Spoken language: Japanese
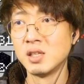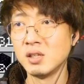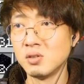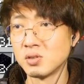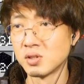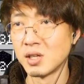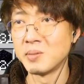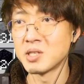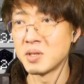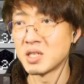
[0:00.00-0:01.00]
全ロス
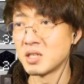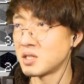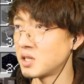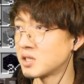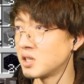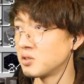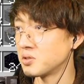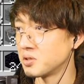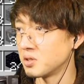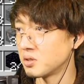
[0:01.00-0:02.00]
かましましてですね、全
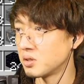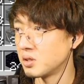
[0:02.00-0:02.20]
ロス。